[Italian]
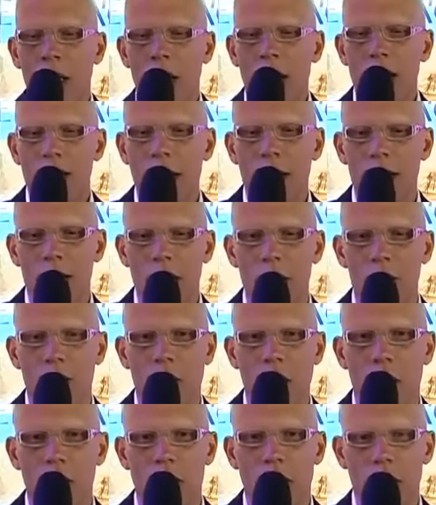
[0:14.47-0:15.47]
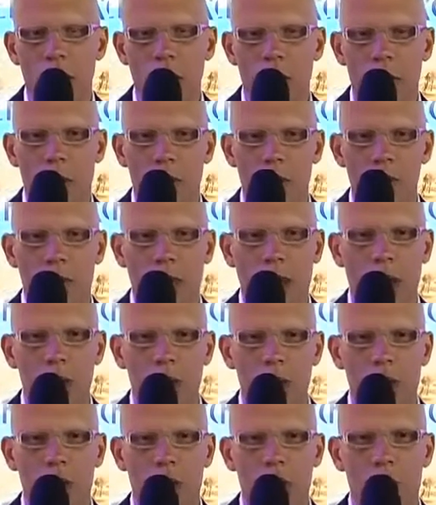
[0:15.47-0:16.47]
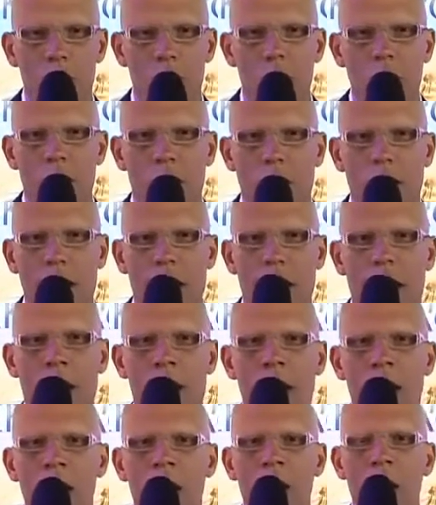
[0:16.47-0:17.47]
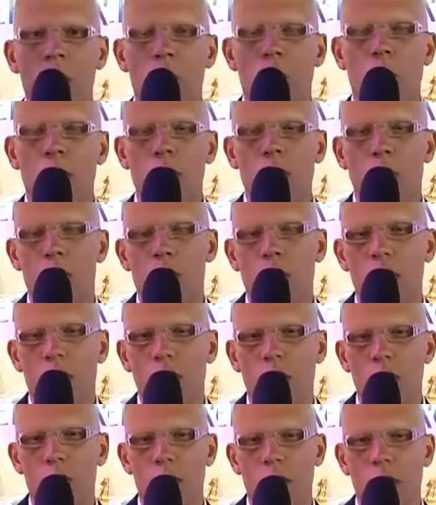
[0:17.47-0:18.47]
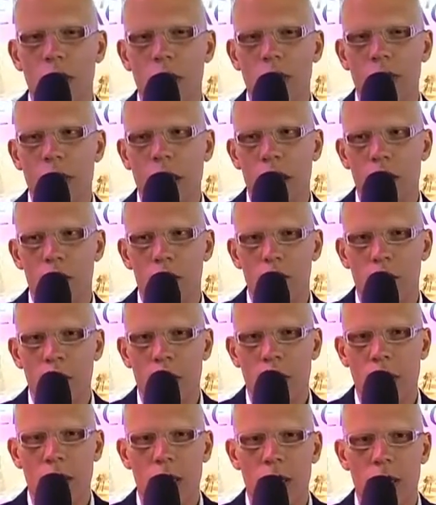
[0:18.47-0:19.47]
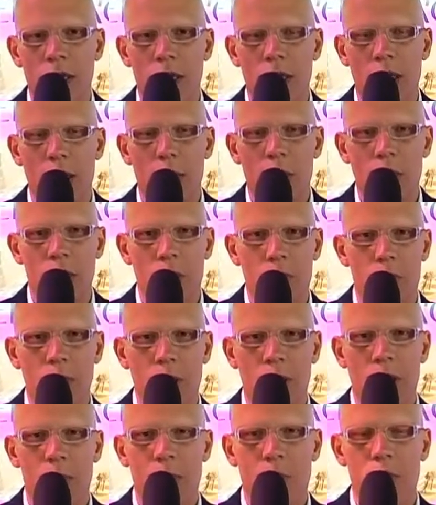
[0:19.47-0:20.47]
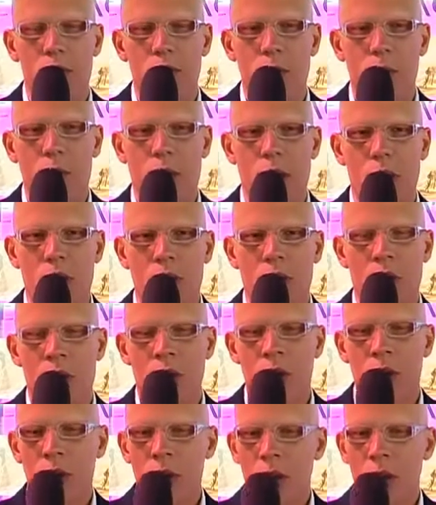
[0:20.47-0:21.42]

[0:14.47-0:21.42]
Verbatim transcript: la terza a Genova, abbiamo incontrato circa 400 agenti di viaggio perché riteniamo che per il prossimo anno